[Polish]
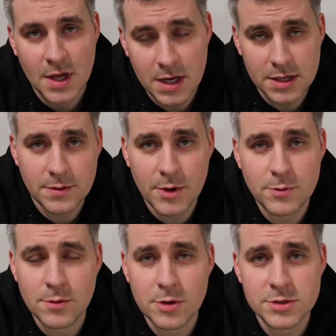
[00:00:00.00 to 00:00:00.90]
ale nie
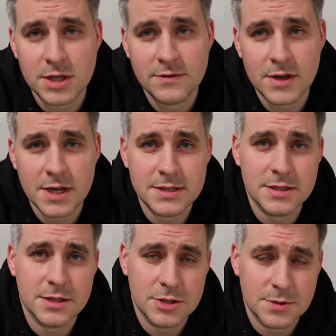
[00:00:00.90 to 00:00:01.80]
miałbym rocznej
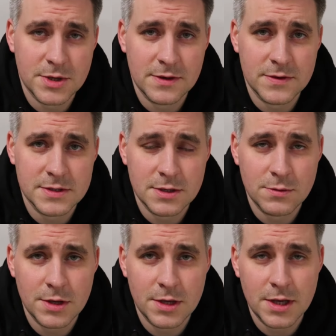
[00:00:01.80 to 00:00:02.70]
gwarancji szybkiej
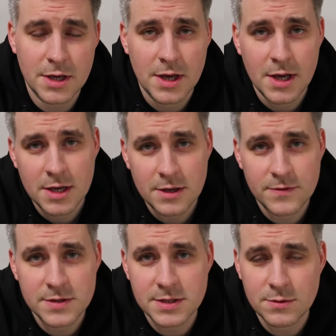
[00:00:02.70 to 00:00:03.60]
wysyłki i
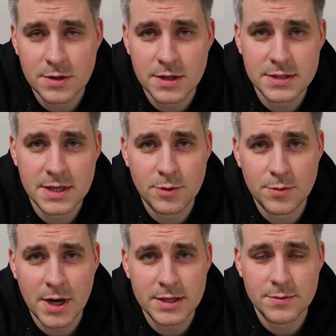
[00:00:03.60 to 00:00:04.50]
wysyłki za
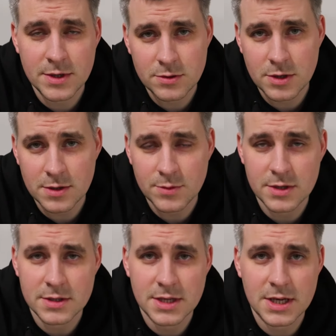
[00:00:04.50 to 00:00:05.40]
pobraniem, na której
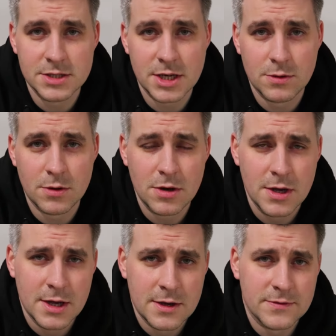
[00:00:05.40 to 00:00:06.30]
mi zależało.
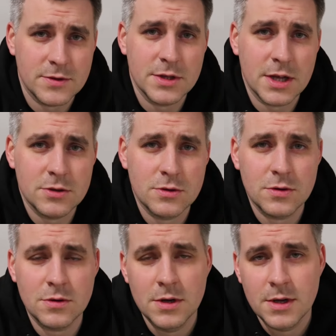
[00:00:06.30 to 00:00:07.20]
W
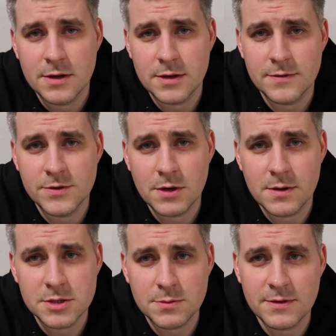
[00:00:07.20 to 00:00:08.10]
dodatku e,
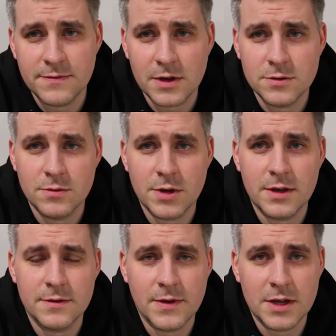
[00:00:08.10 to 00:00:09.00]
wziąłem sobie
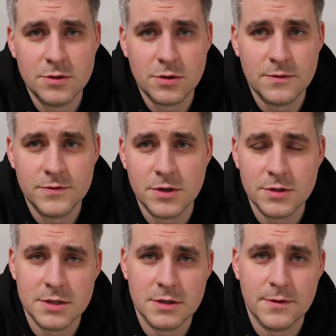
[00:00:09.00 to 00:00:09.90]
fakturę VAT, którą
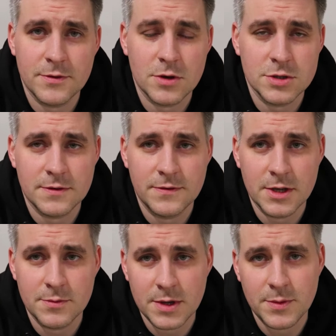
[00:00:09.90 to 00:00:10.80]
wciągnę sobie w koszty
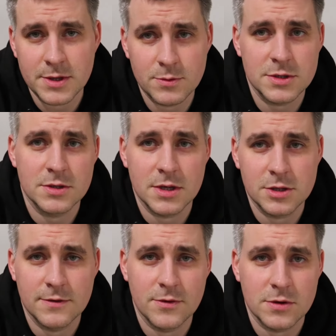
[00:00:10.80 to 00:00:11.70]
firmy i będę musiał
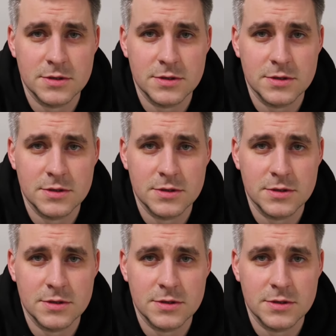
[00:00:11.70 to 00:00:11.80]
dodatkowo